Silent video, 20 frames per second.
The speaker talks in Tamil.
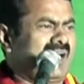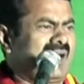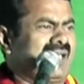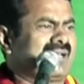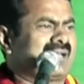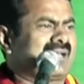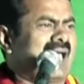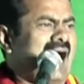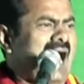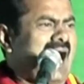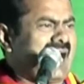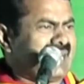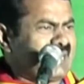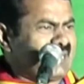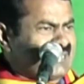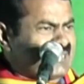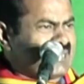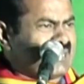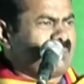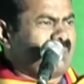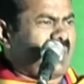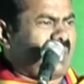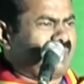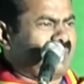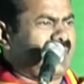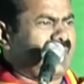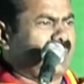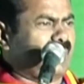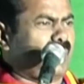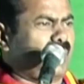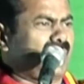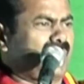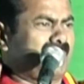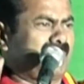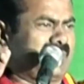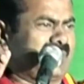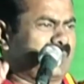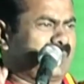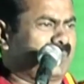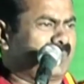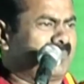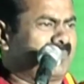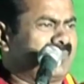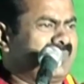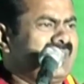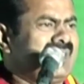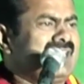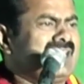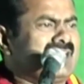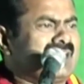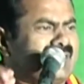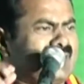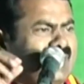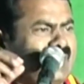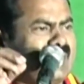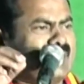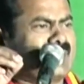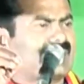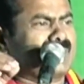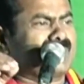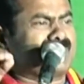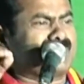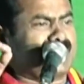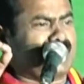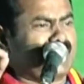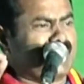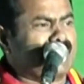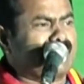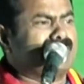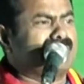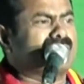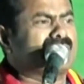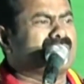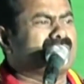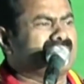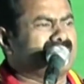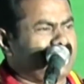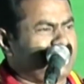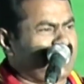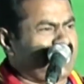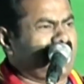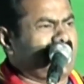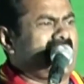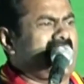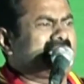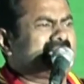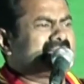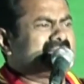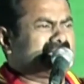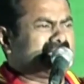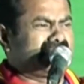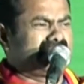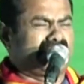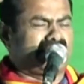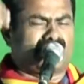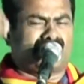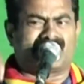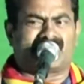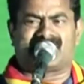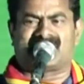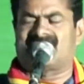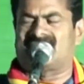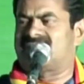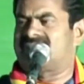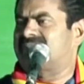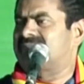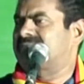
தான் அரிசி மாவிலை கோலமிட்டோம் ஈக்கும் எறும்புக்கும் இரையாக இருக்க வேண்டும் என்று